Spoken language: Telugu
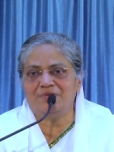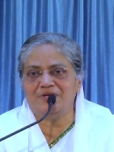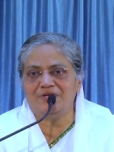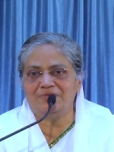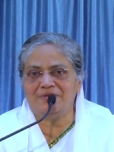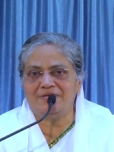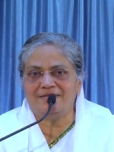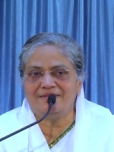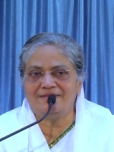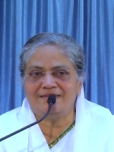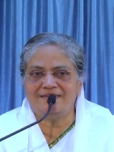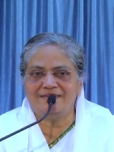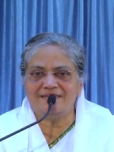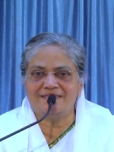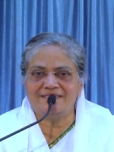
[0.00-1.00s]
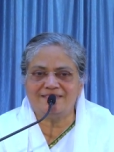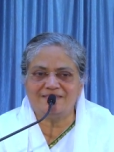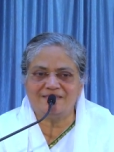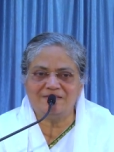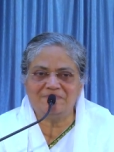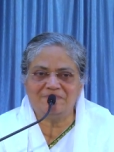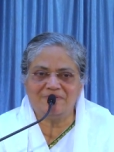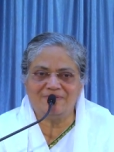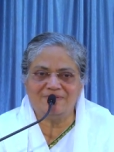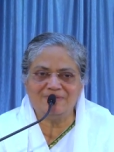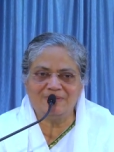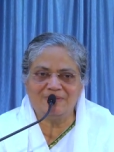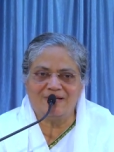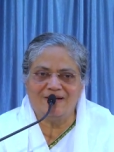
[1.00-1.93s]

పేరు పెట్టిందంటే ఆ స్త్రీ పేరు